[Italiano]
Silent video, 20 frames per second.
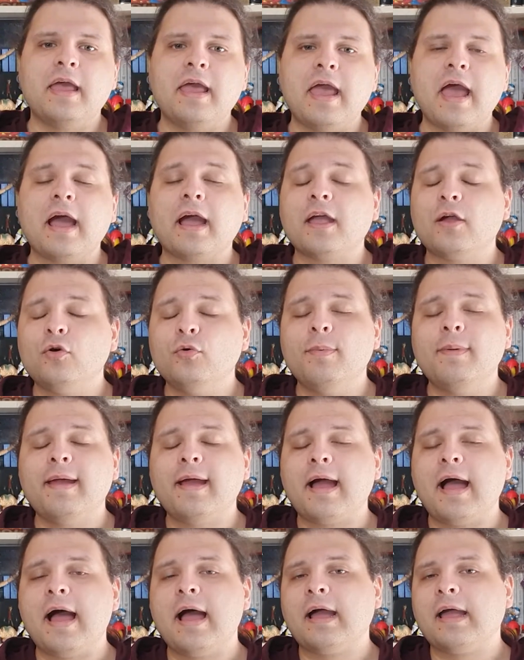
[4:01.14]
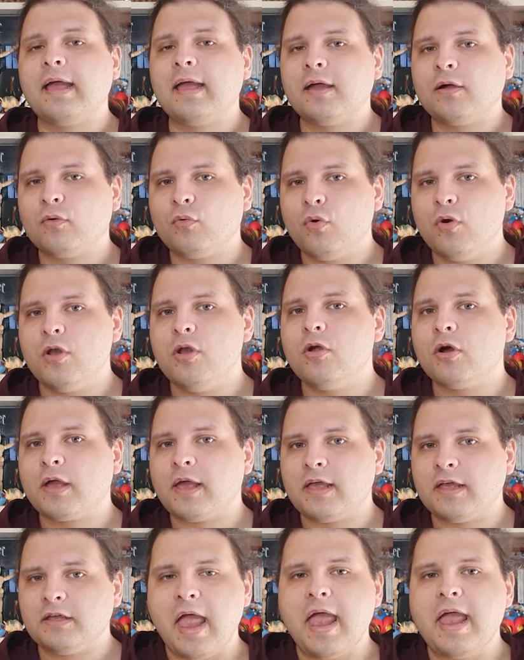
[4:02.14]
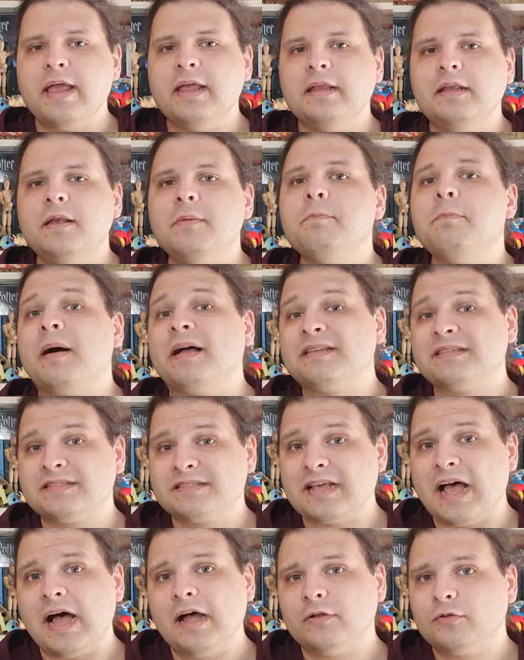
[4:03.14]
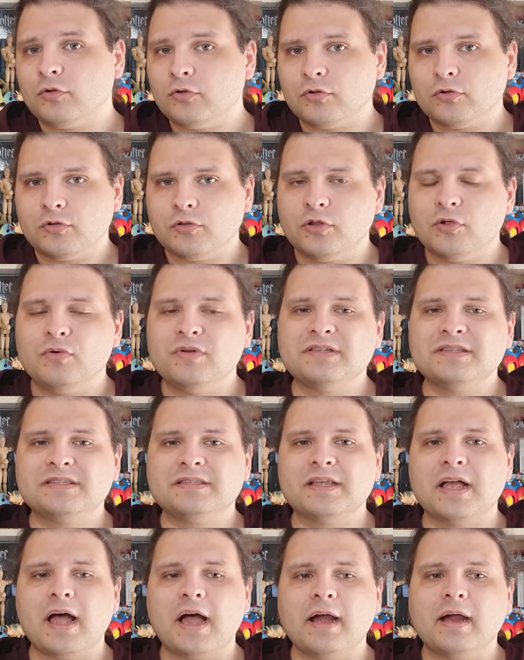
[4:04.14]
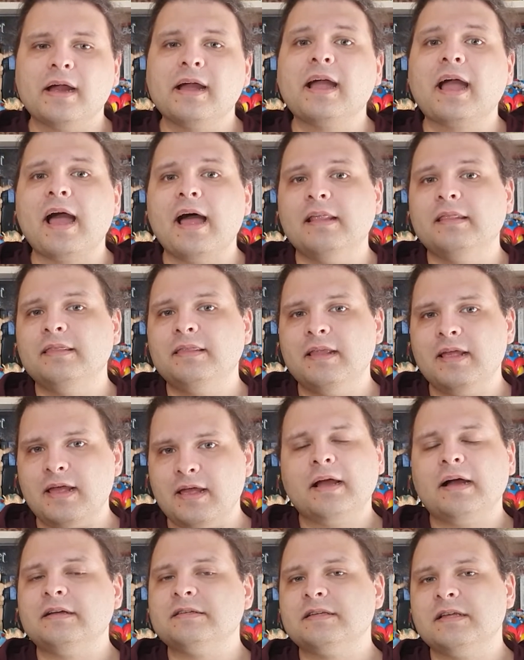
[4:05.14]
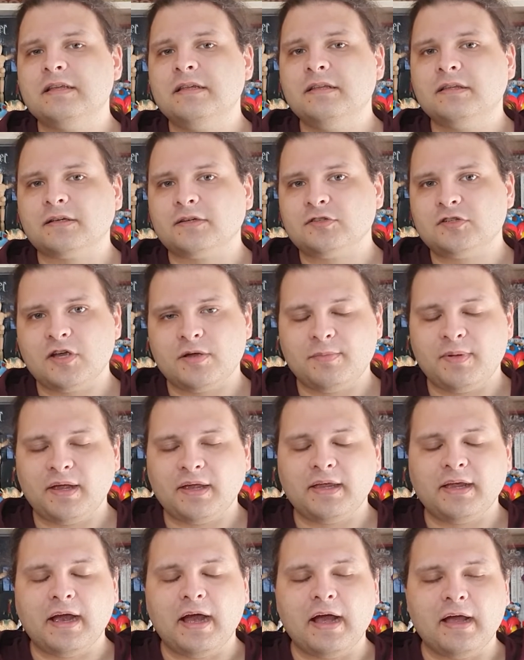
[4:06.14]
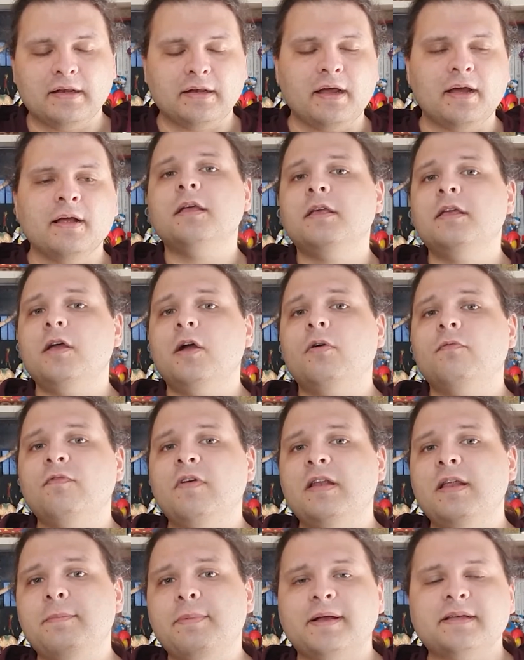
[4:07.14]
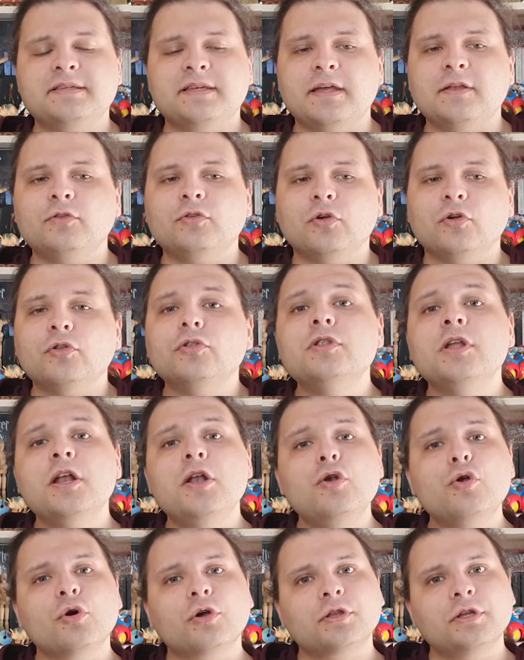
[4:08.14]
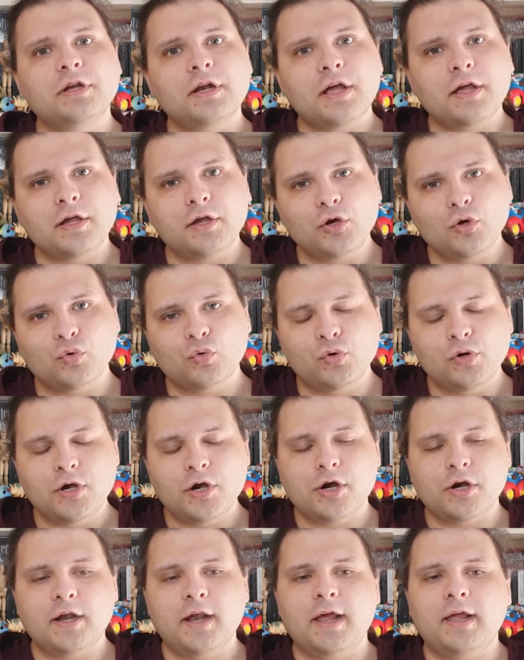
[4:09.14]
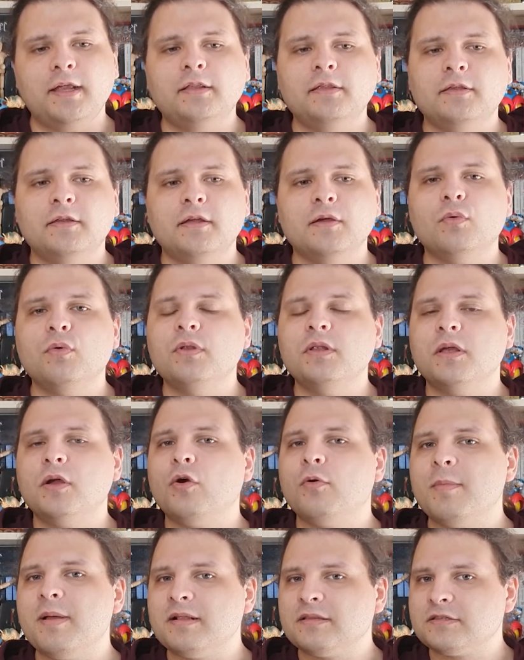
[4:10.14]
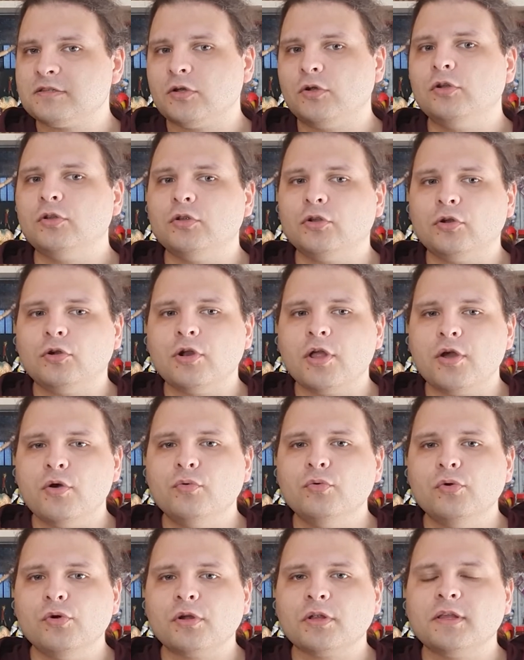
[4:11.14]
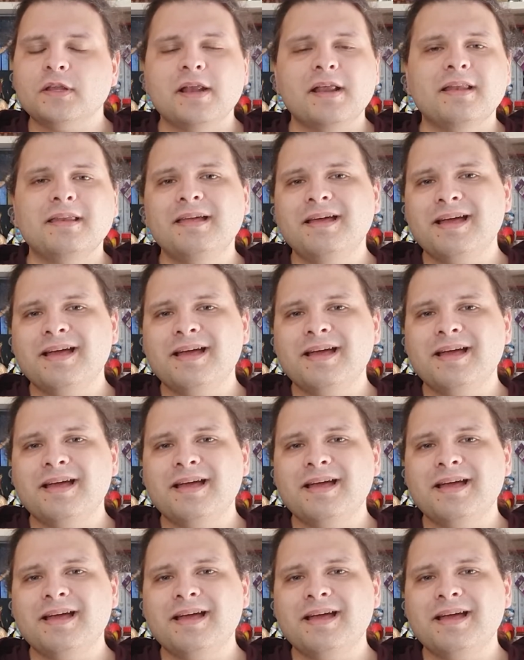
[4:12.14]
e a recuperare quello che è il passato di questa grande casa editrice americana. Io ve li presento nell'ordine in cui li ho letti, quindi come al solito non è un ordine di